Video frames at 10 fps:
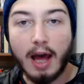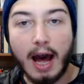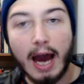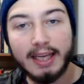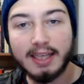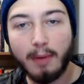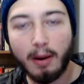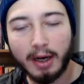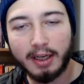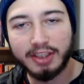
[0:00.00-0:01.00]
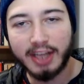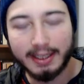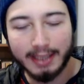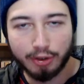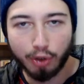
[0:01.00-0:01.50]
Herkese merhaba arkadaşlar.
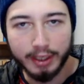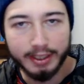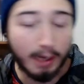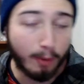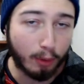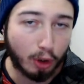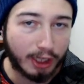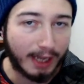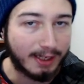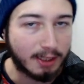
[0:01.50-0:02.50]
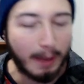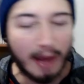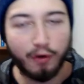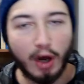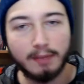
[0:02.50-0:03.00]
Clash Royale'in yeni bölümüne hoş geldiniz.
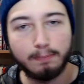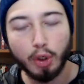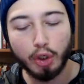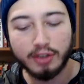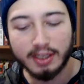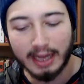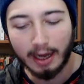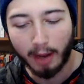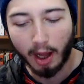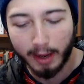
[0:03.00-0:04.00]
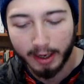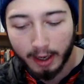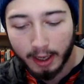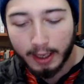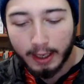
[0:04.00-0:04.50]
Ben Fuat. Bugün sizlerle beraber
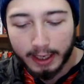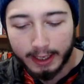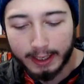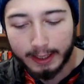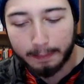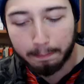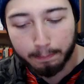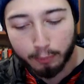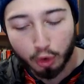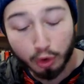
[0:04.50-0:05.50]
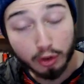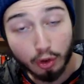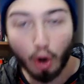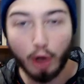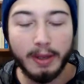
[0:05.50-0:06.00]
e,
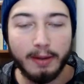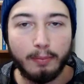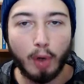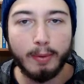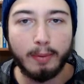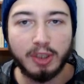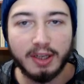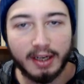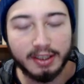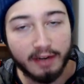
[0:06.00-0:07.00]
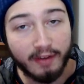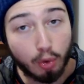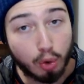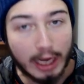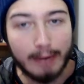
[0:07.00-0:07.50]
troll bir bölüm yapacağız arkadaşlar ve
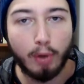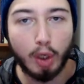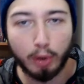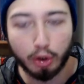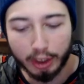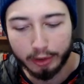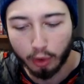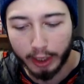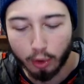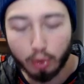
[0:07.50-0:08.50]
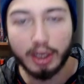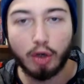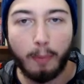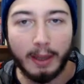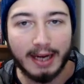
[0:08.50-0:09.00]
güzel bir bölüm olacak. E, yüksek
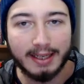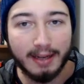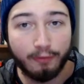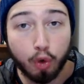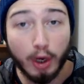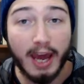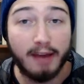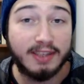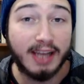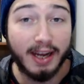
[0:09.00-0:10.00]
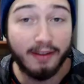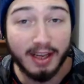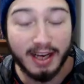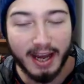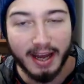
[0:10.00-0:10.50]
kupalarda full efsanevi
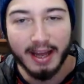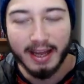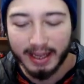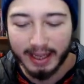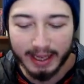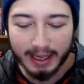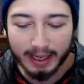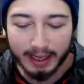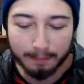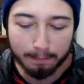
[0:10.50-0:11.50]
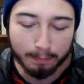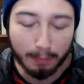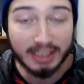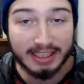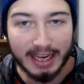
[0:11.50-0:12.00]
ile e,
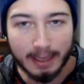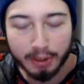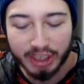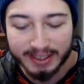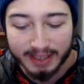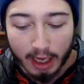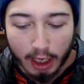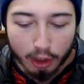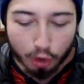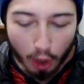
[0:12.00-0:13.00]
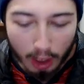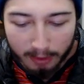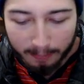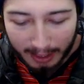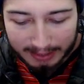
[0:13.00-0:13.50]
maçlar yapacağız. Şöyle
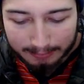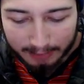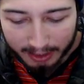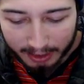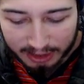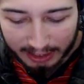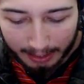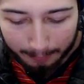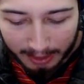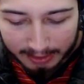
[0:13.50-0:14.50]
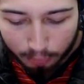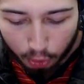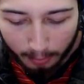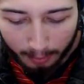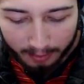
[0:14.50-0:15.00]
bir baktım da arkadaşlar yani baktım
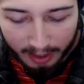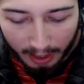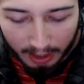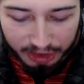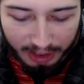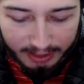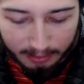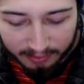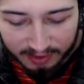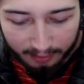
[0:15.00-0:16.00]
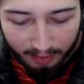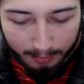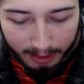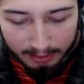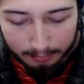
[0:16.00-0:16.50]
şöyle bir aşağı indim efsanelere
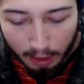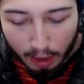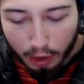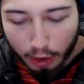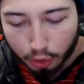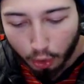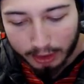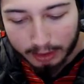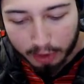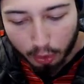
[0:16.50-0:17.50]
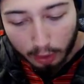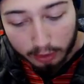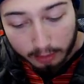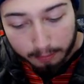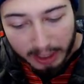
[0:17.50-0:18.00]
baktım. Sonra dedim ki ulan
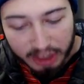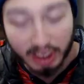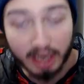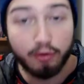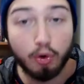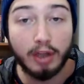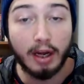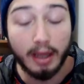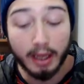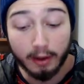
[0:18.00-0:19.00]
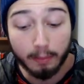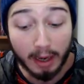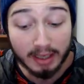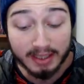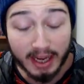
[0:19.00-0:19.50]
dedim 5 tane full ta e,
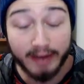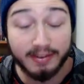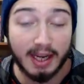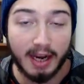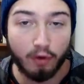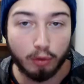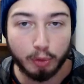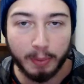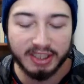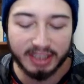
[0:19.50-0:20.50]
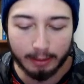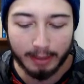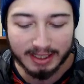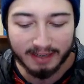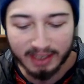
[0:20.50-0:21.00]
max efsanevi olmuş. 5 tane
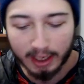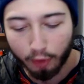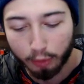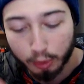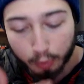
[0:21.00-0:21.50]
max efsanevi olmuş.